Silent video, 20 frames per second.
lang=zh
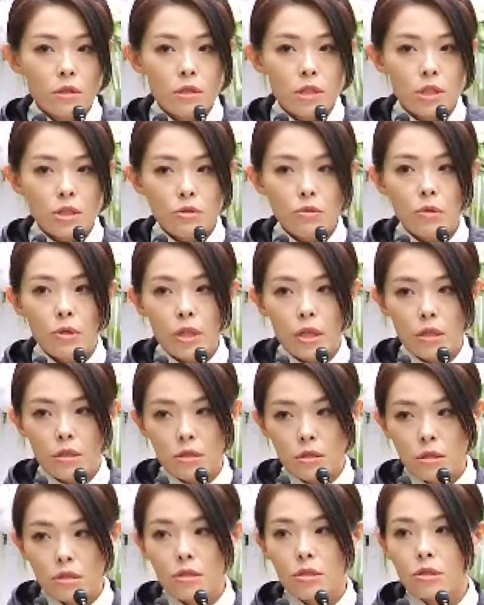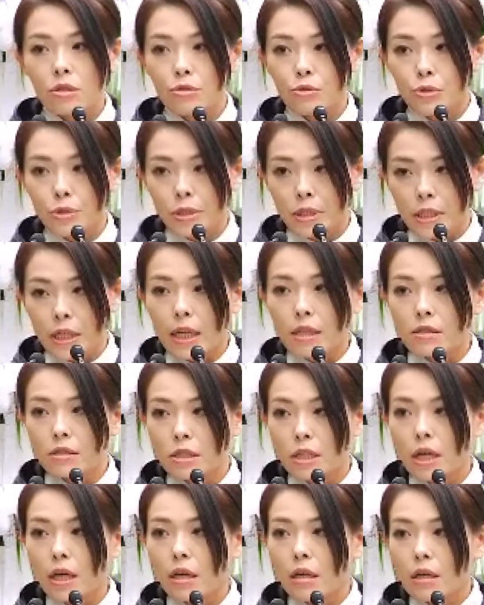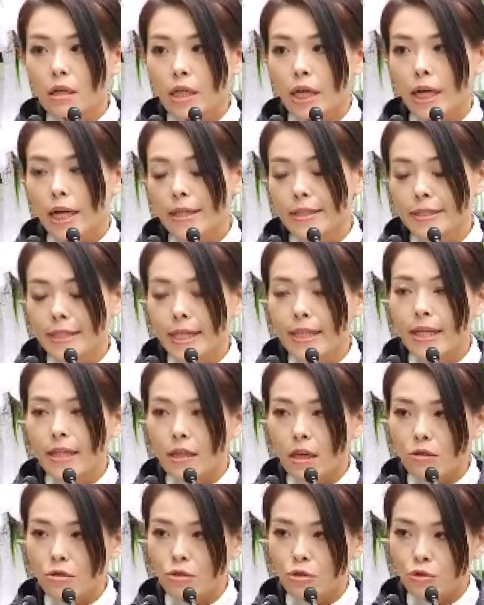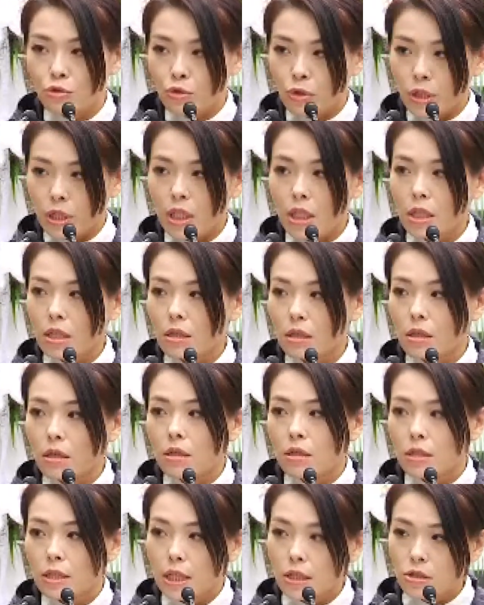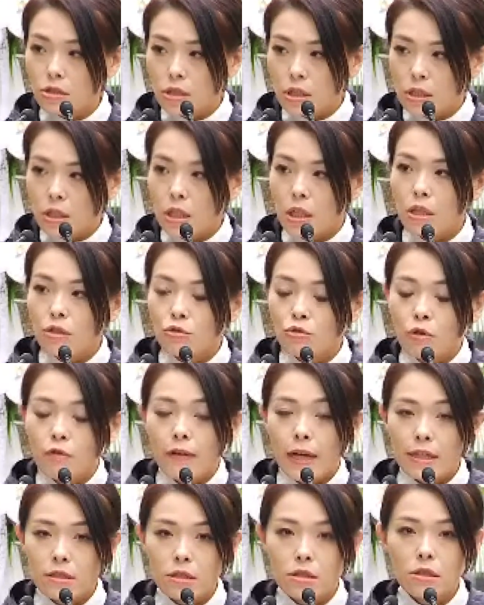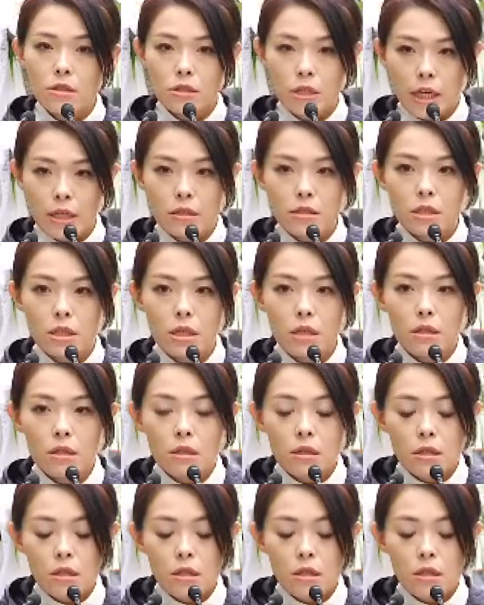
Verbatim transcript: 其实我也试着去想象刚刚向兰老师所提的在这里所发生的场景。